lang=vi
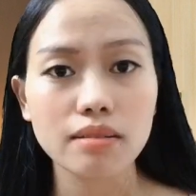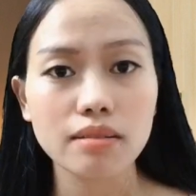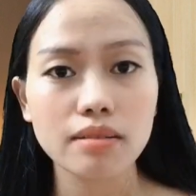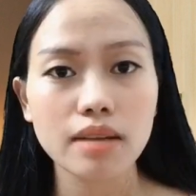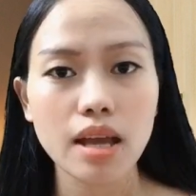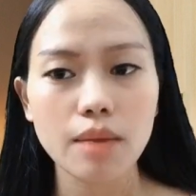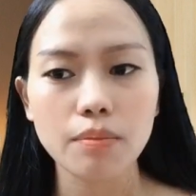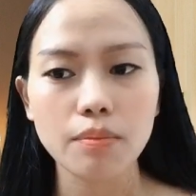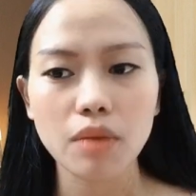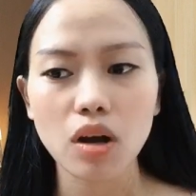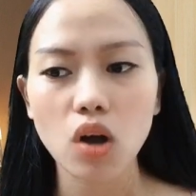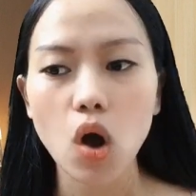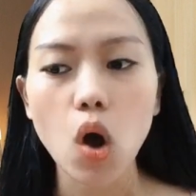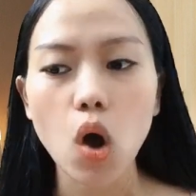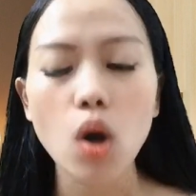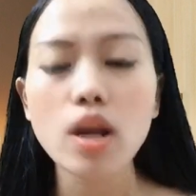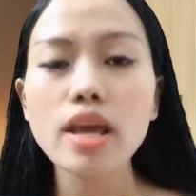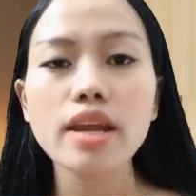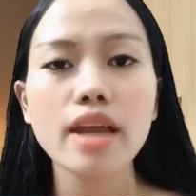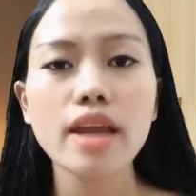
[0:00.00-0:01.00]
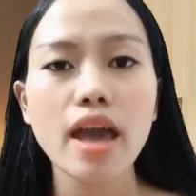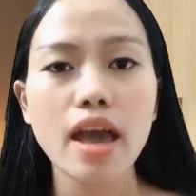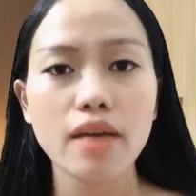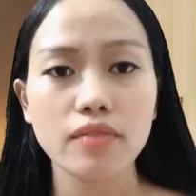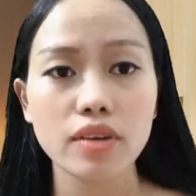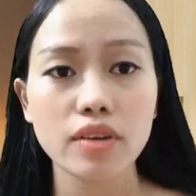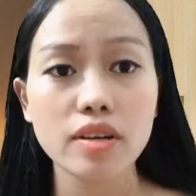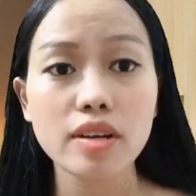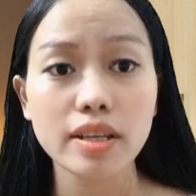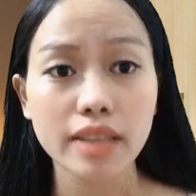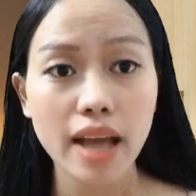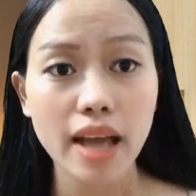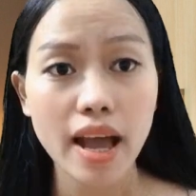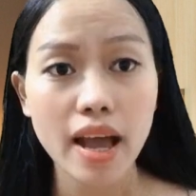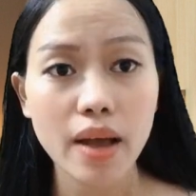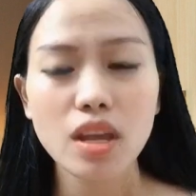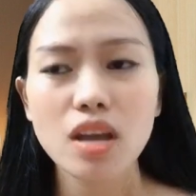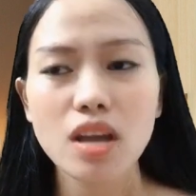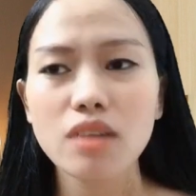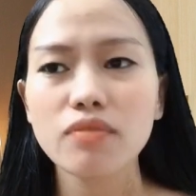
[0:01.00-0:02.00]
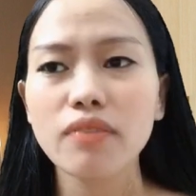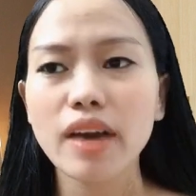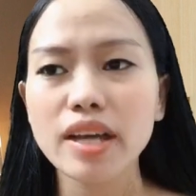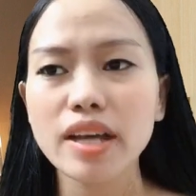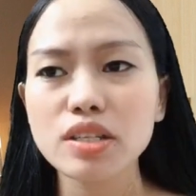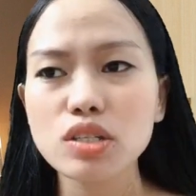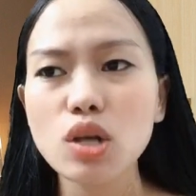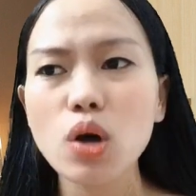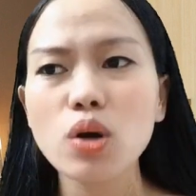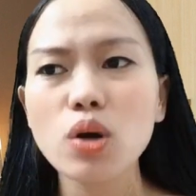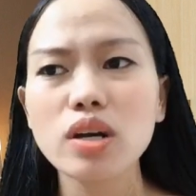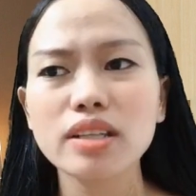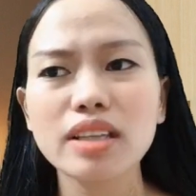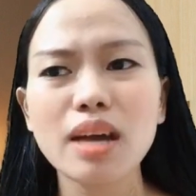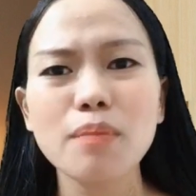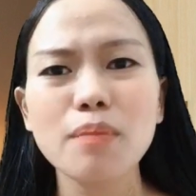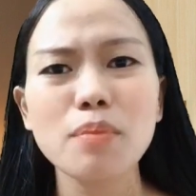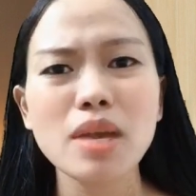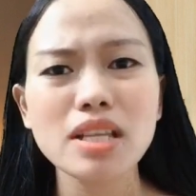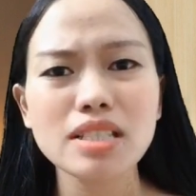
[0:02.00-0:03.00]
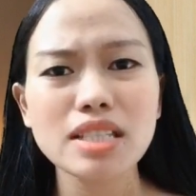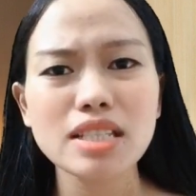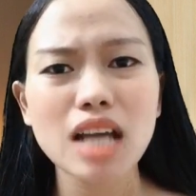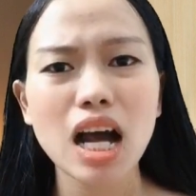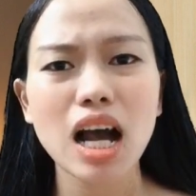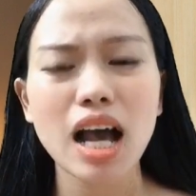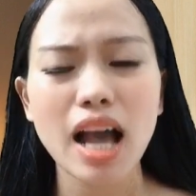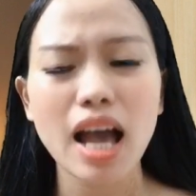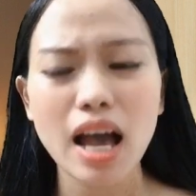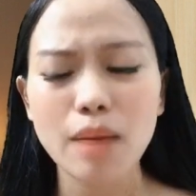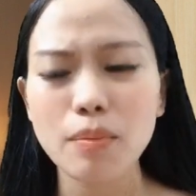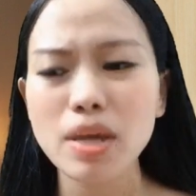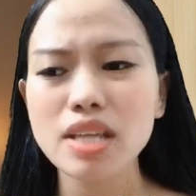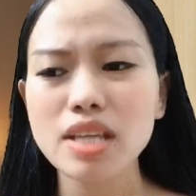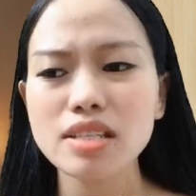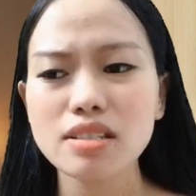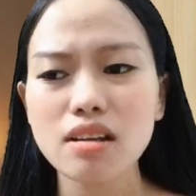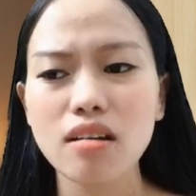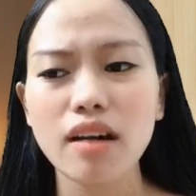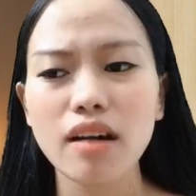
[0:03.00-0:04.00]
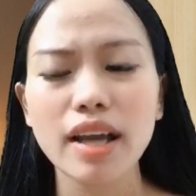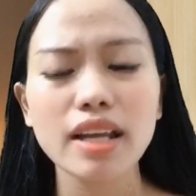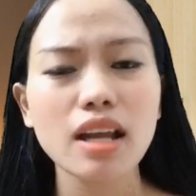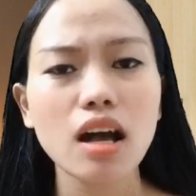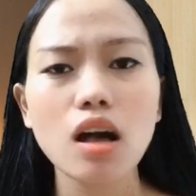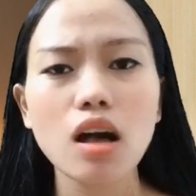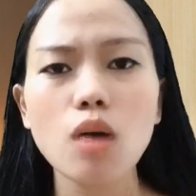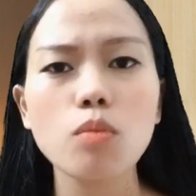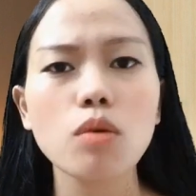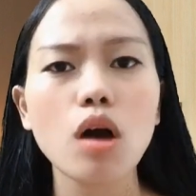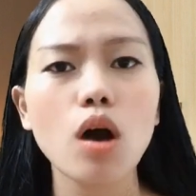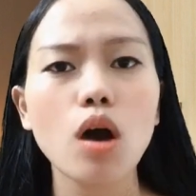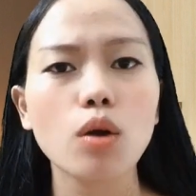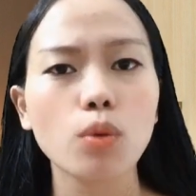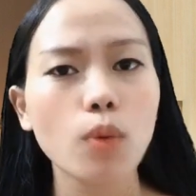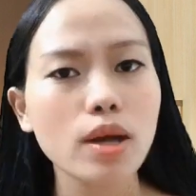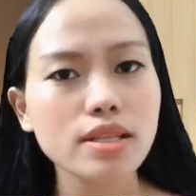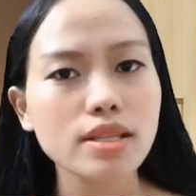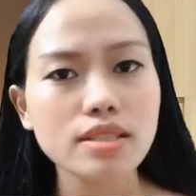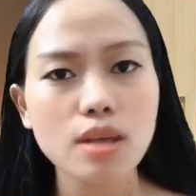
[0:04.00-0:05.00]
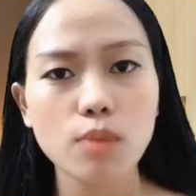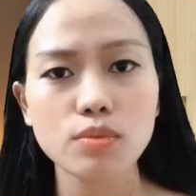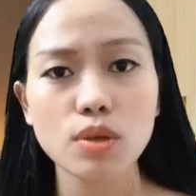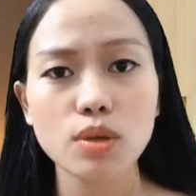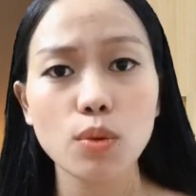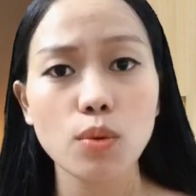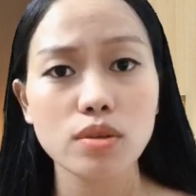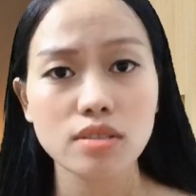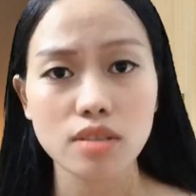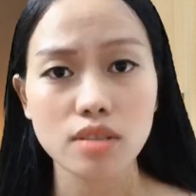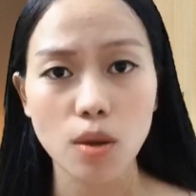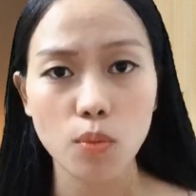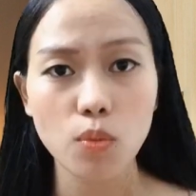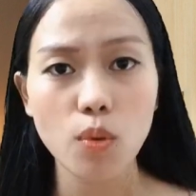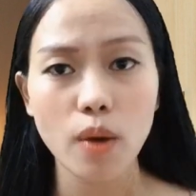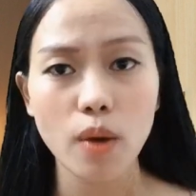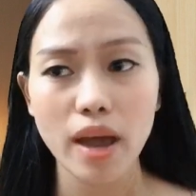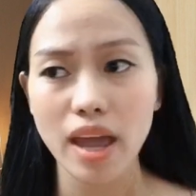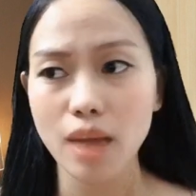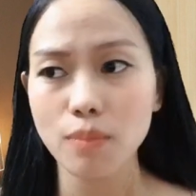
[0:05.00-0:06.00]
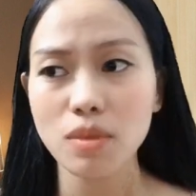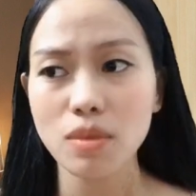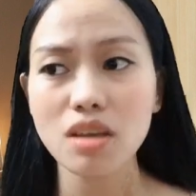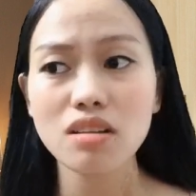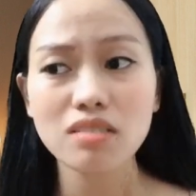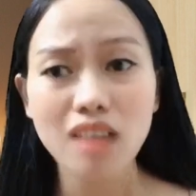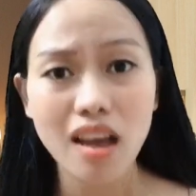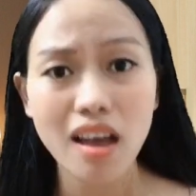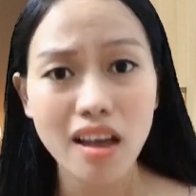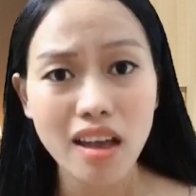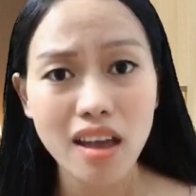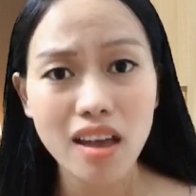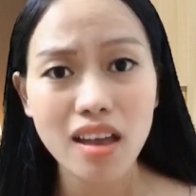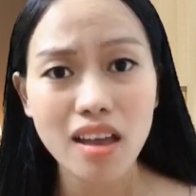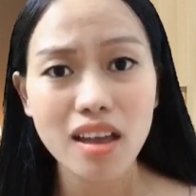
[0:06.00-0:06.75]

để mà có liên hệ với người ta phải cho người ta biết rằng à bây giờ anh đã không còn quan trọng trong cuộc sống của em như thế